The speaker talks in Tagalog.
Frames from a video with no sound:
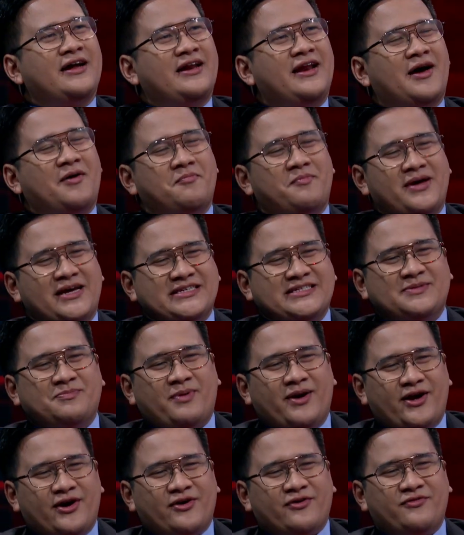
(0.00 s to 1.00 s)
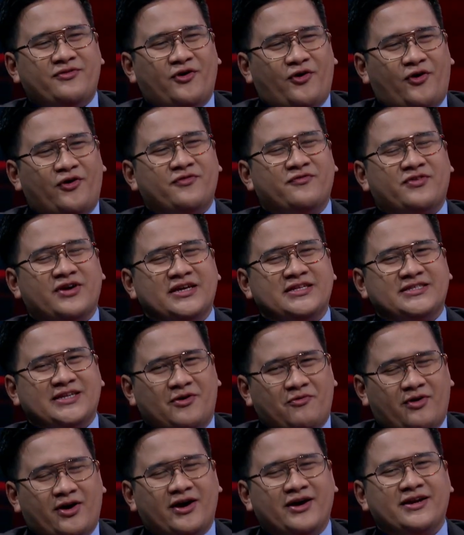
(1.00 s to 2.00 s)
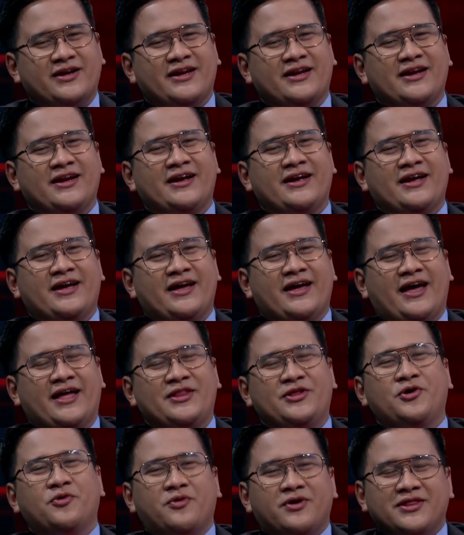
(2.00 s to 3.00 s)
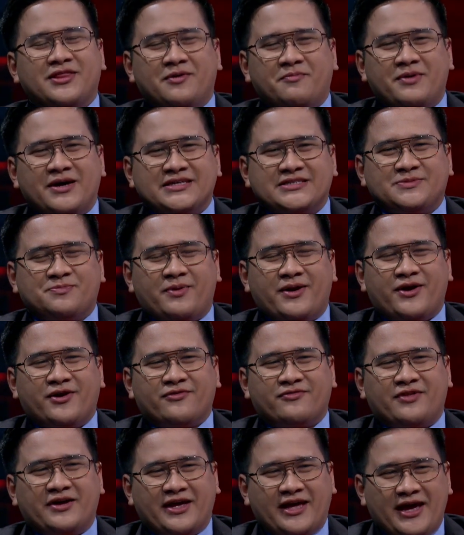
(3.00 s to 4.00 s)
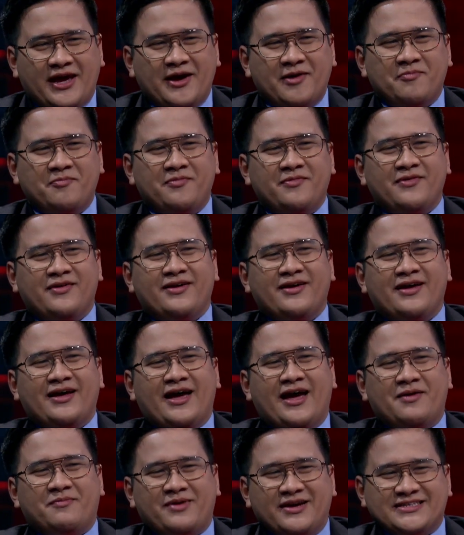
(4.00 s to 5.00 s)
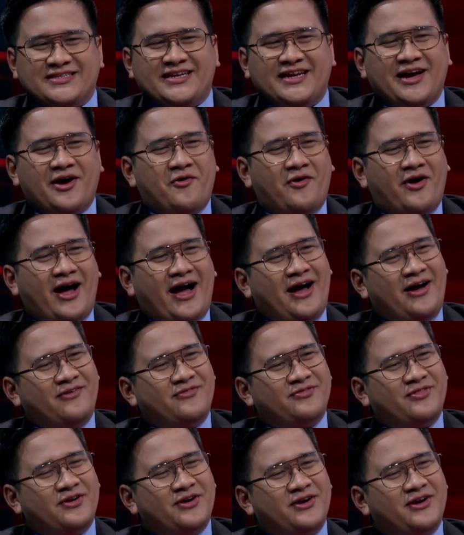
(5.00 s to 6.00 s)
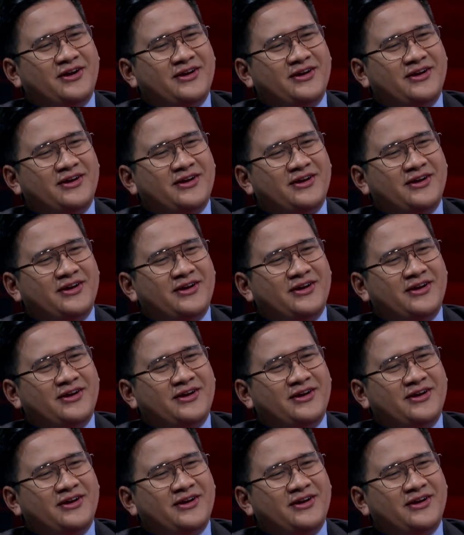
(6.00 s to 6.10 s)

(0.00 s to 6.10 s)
ng Best Player of the Conference Award. Mm. And you were the best player of the game, mm. and may sinigaw ka after.